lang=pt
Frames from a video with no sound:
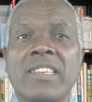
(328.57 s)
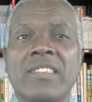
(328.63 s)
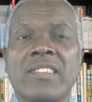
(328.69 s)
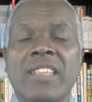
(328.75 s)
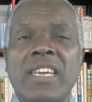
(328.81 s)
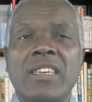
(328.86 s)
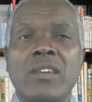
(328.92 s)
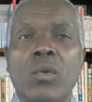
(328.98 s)

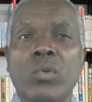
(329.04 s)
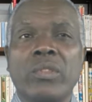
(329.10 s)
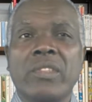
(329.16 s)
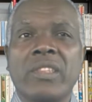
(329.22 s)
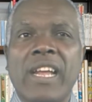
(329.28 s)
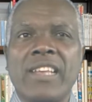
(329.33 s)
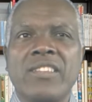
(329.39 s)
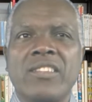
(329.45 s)
está em
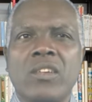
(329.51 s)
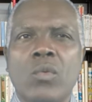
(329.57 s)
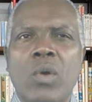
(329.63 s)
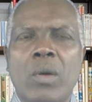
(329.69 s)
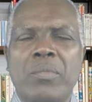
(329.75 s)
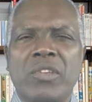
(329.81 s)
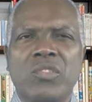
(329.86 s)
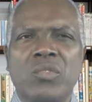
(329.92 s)
contraste
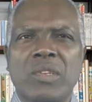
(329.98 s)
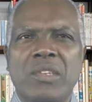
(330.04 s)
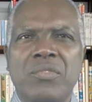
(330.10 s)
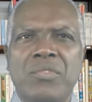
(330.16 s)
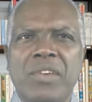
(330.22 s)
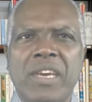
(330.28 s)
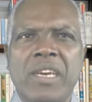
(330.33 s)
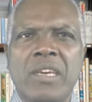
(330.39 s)
com a pessoa de
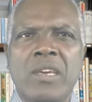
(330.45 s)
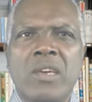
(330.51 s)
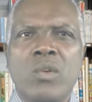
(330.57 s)
fé,